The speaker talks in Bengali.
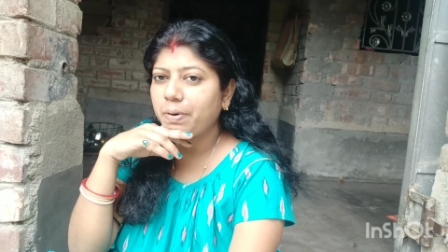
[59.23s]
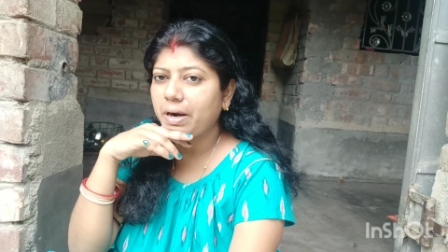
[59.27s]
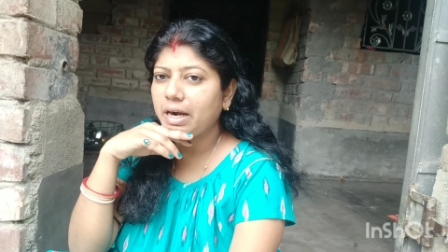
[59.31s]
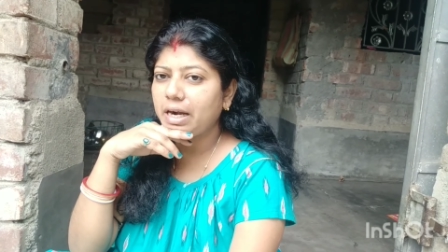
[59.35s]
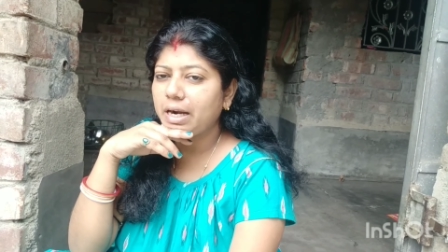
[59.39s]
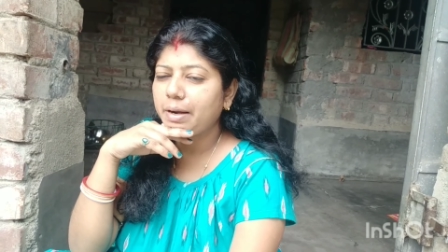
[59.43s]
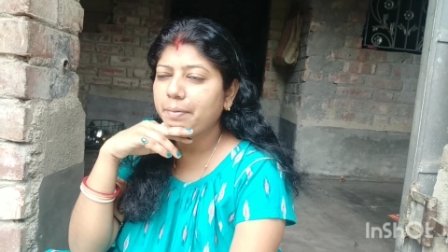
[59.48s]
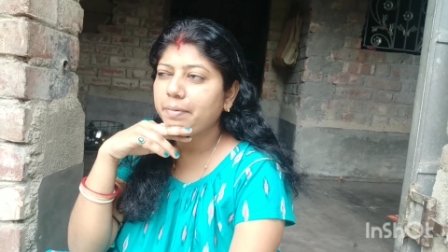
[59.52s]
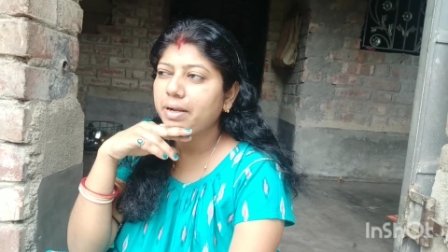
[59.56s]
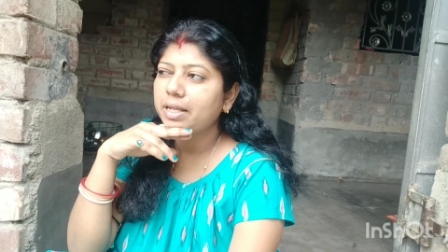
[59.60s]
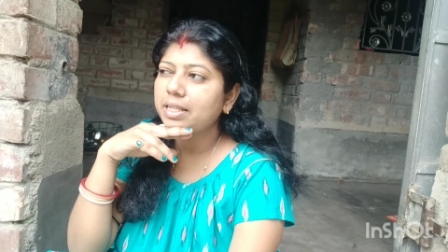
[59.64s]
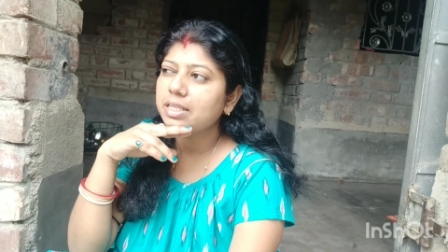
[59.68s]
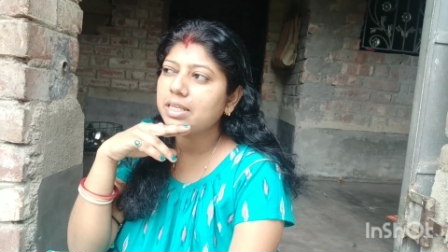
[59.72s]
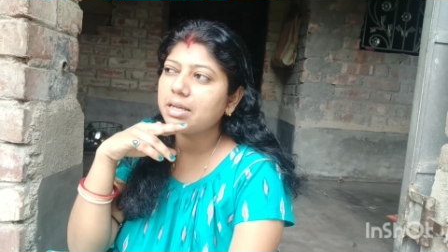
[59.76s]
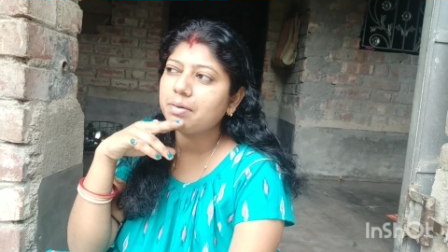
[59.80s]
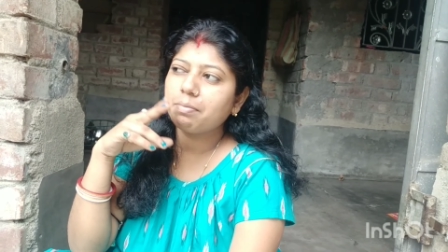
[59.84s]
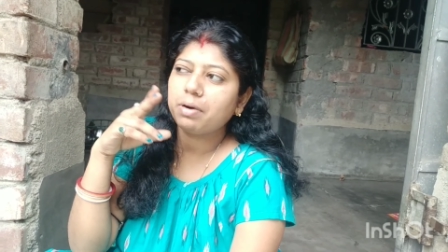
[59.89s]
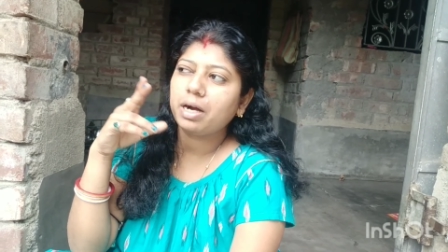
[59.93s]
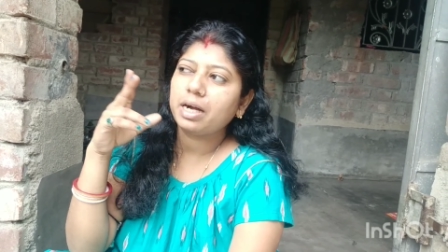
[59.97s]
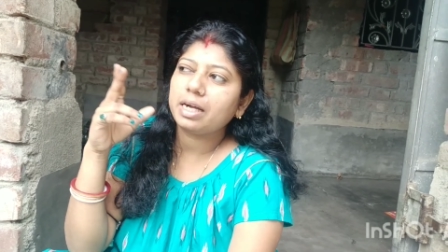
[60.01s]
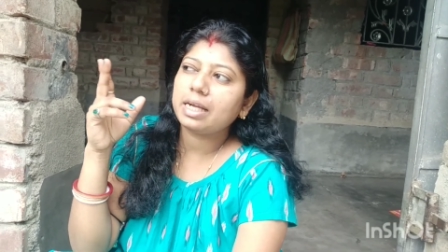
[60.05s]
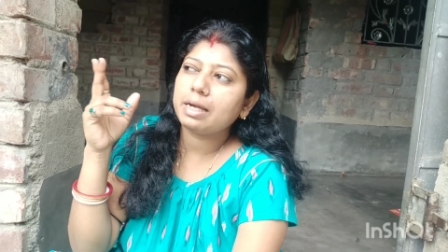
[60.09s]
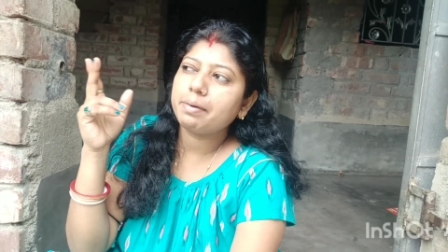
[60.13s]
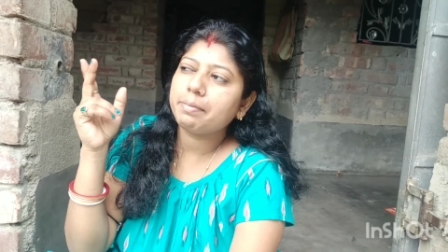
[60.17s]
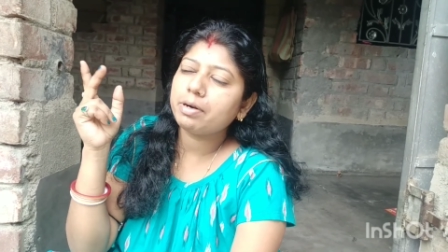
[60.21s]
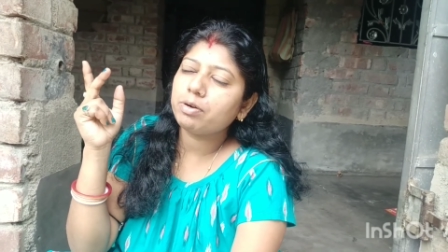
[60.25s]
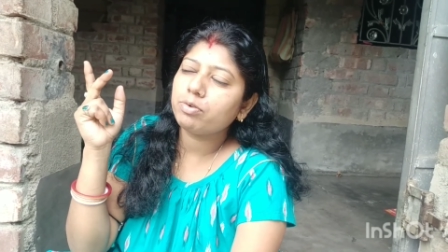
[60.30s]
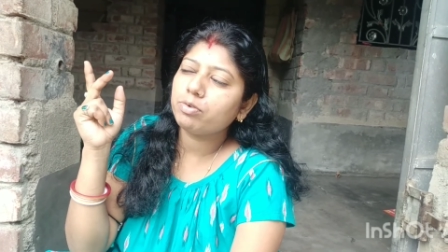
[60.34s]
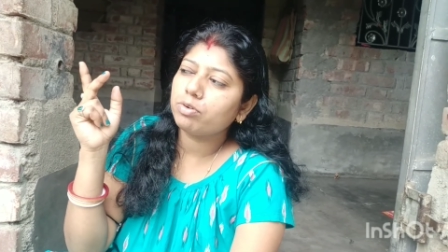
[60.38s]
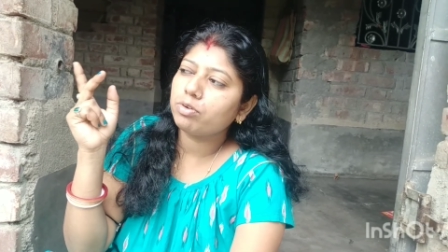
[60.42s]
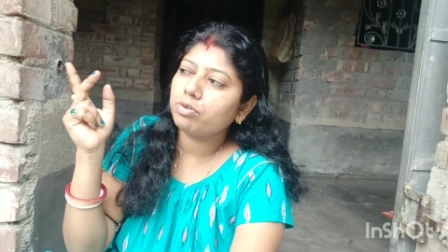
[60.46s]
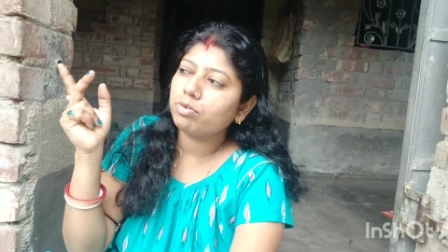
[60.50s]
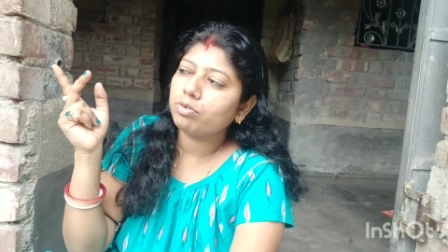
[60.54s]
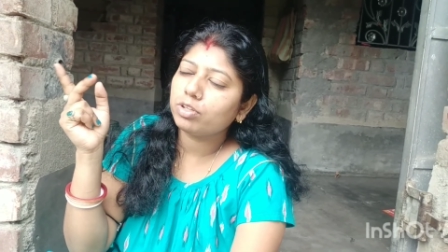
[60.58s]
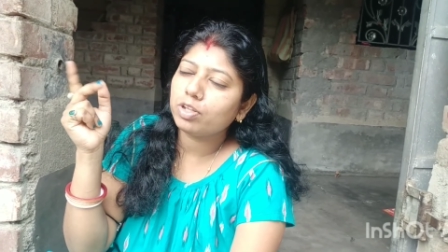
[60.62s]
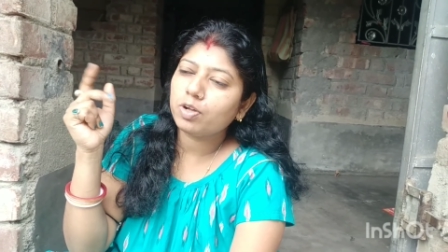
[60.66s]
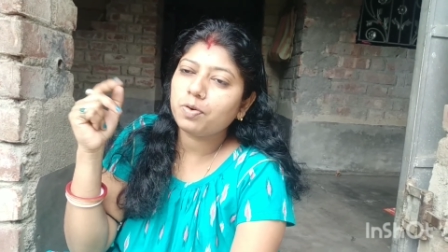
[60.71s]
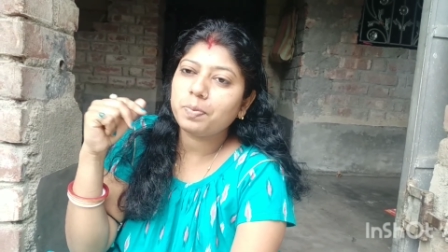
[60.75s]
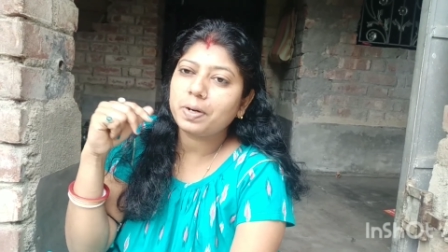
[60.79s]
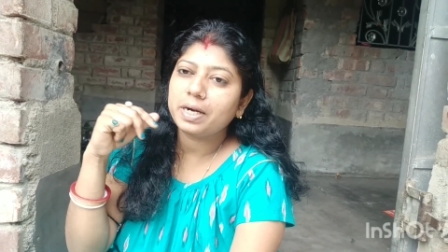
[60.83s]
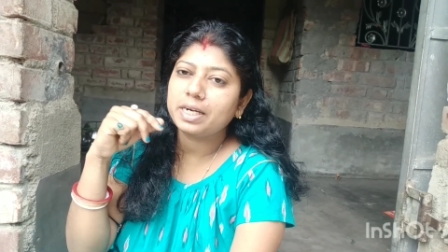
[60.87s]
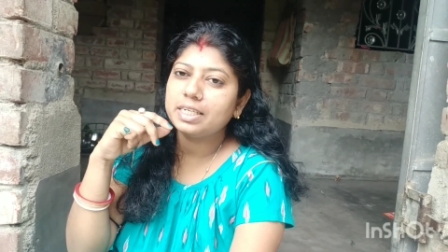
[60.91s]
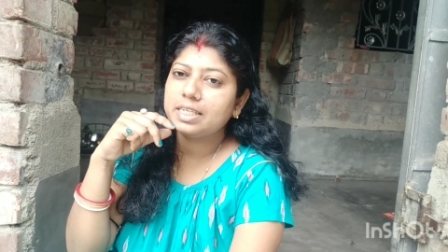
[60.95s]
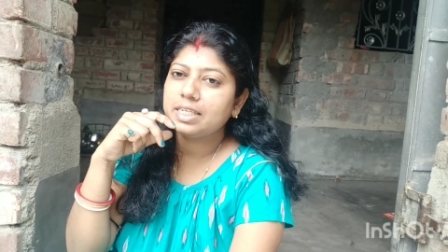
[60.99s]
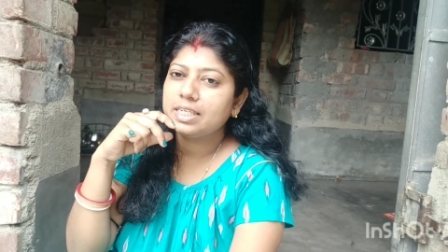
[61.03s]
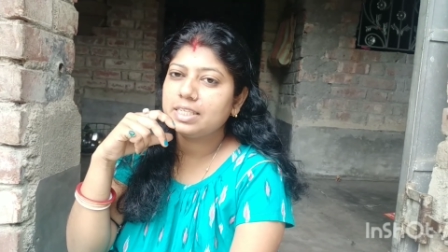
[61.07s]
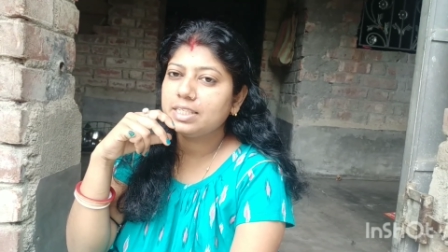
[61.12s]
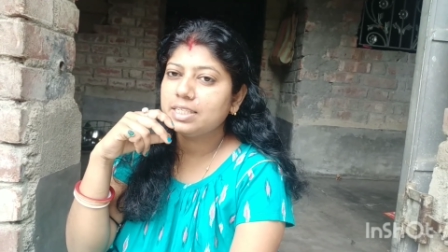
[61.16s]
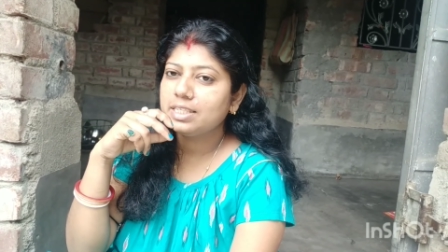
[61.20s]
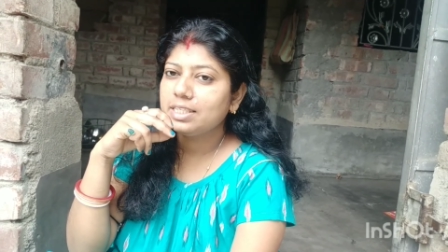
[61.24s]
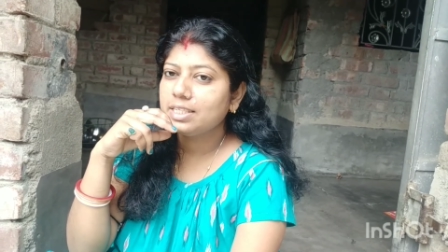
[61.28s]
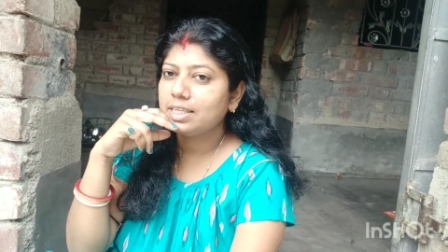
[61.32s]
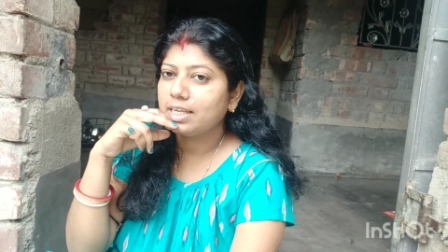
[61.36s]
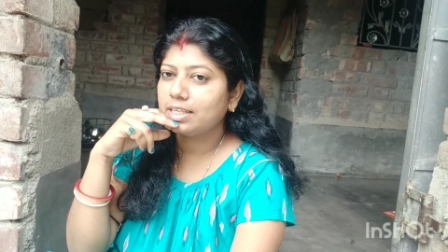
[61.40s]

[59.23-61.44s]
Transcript: পারলাম না দিয়ে মাকে আবার অন্য কোথাও পাঠিয়েছি